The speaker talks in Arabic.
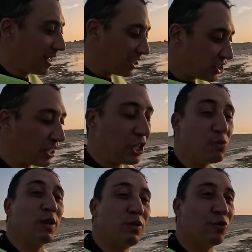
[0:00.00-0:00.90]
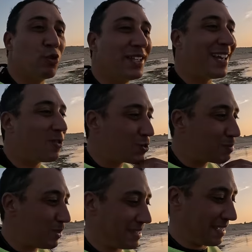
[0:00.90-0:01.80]
هادشي قلت لكم هاد الفلوغ هذا غيكون
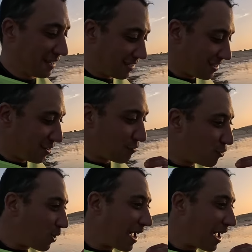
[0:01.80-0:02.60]
سبيسيال فلوغ